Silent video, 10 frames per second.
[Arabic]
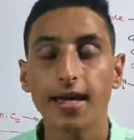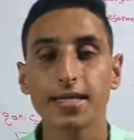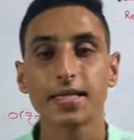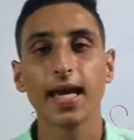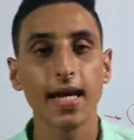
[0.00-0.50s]

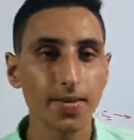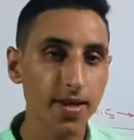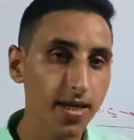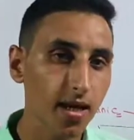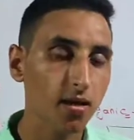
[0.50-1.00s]

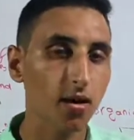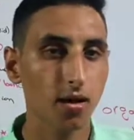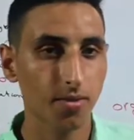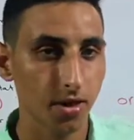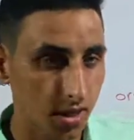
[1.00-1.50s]
السالبيه
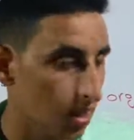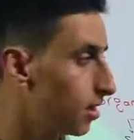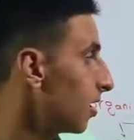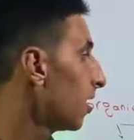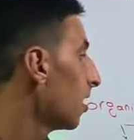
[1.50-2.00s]
الكهربيه
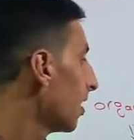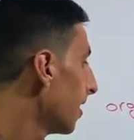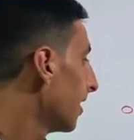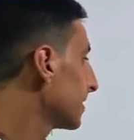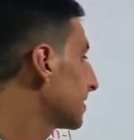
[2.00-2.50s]

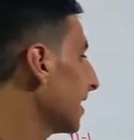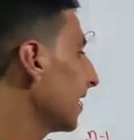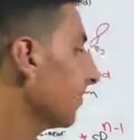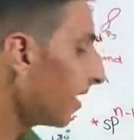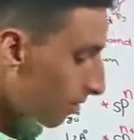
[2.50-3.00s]

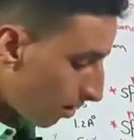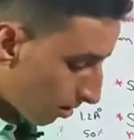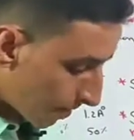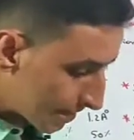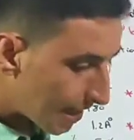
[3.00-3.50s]
السالبيه
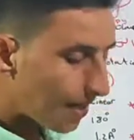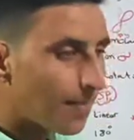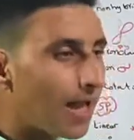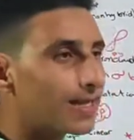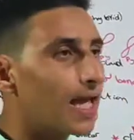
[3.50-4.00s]
الكهربيه دي يا
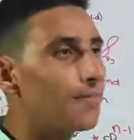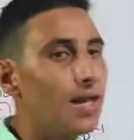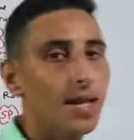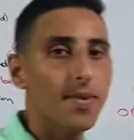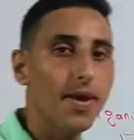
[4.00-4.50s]
جماعه
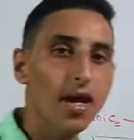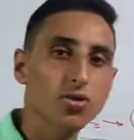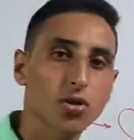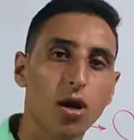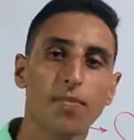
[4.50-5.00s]
دايما لما باجي
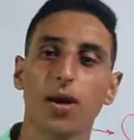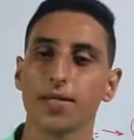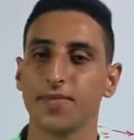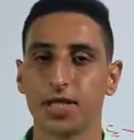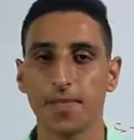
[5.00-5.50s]
اشرح
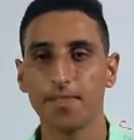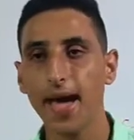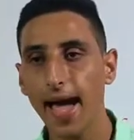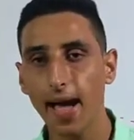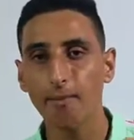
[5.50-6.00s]

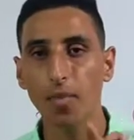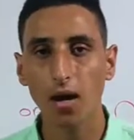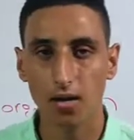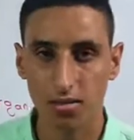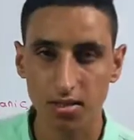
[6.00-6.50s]
بشبهها
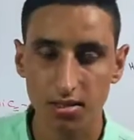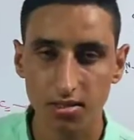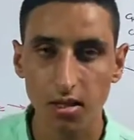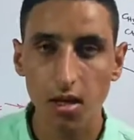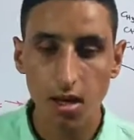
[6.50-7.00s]

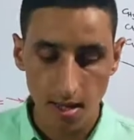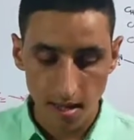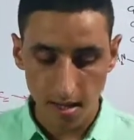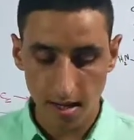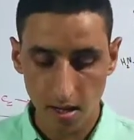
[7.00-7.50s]
بمغناطيس
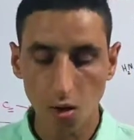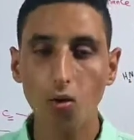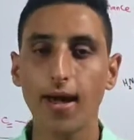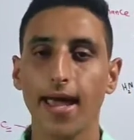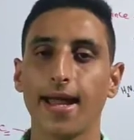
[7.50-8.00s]
اللي
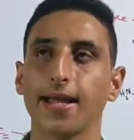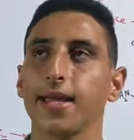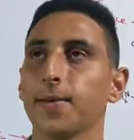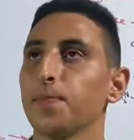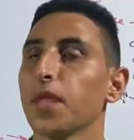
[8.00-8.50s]
هو يعني
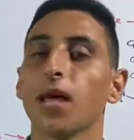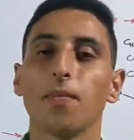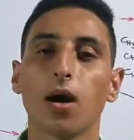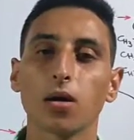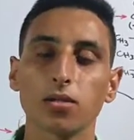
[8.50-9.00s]
ايه
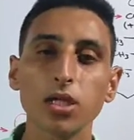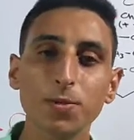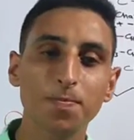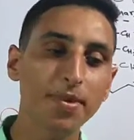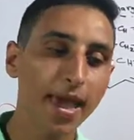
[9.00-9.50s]

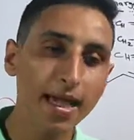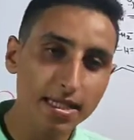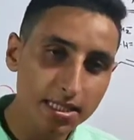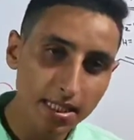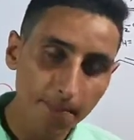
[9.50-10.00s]
مغناطيس
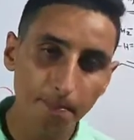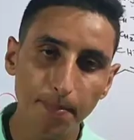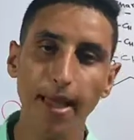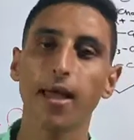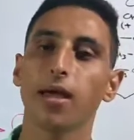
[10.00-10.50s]

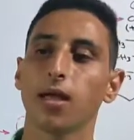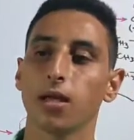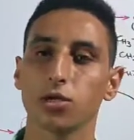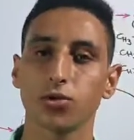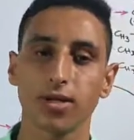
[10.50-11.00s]
بيجذب
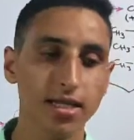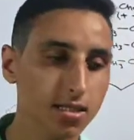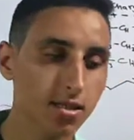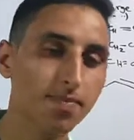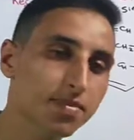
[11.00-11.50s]

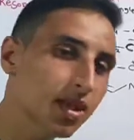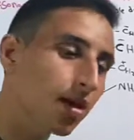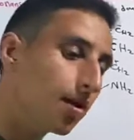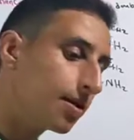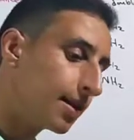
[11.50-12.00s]
الكترونات
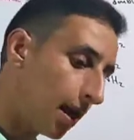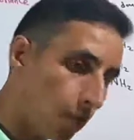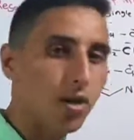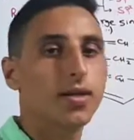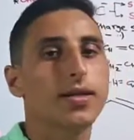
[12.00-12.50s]
الرابطه
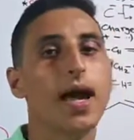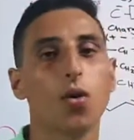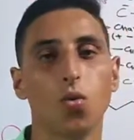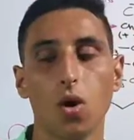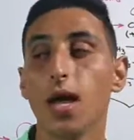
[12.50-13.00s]
نحو
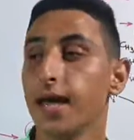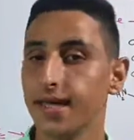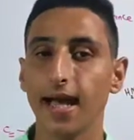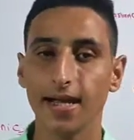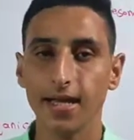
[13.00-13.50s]
نحوه
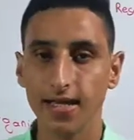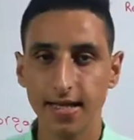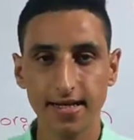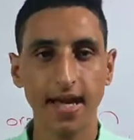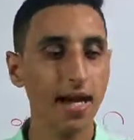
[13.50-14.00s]
يعني ايه
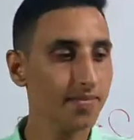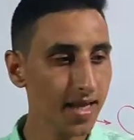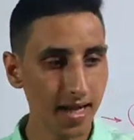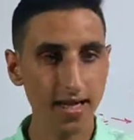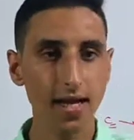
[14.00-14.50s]
يعني القلم
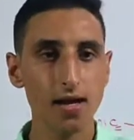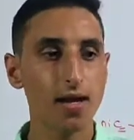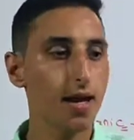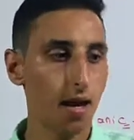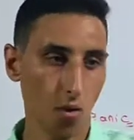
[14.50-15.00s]
ده كده
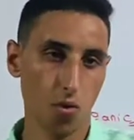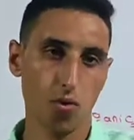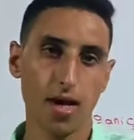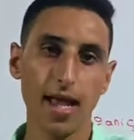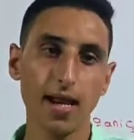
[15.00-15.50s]
اهو
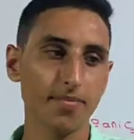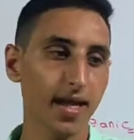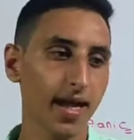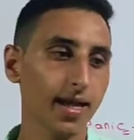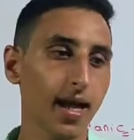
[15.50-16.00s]
القلم
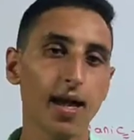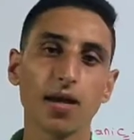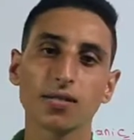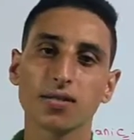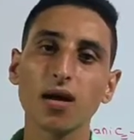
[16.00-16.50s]
ده كده
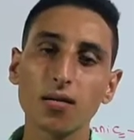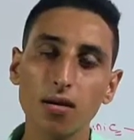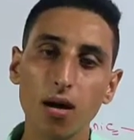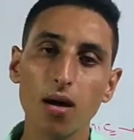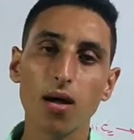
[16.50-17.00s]

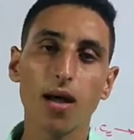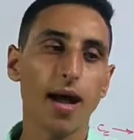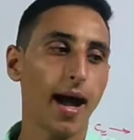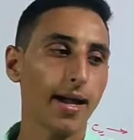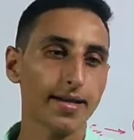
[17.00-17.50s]
ذره
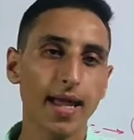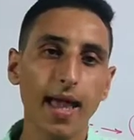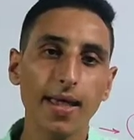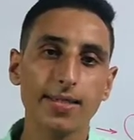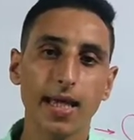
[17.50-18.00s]

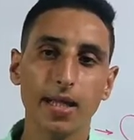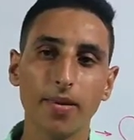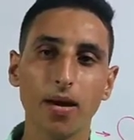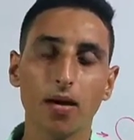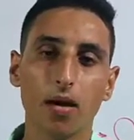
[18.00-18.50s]
عندها
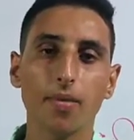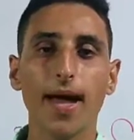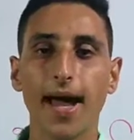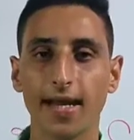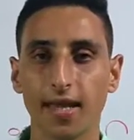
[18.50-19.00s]
سالبيه
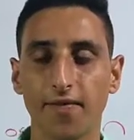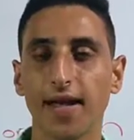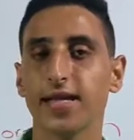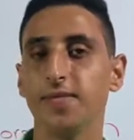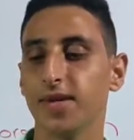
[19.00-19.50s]
كهربائيه عاليه
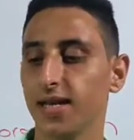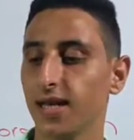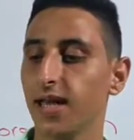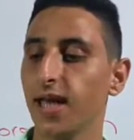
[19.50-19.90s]
فهتعمل ايه